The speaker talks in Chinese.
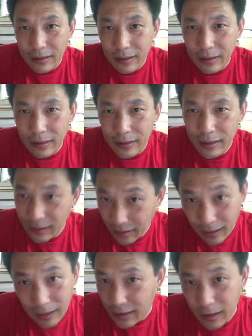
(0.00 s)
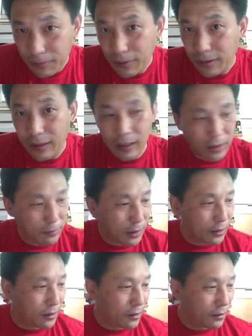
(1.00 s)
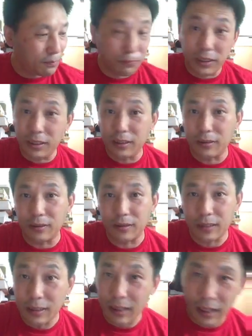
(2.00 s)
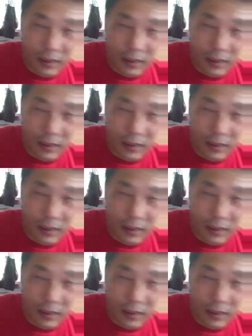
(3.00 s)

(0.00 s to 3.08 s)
呃，现在看来，习近平也他妈的不一定真的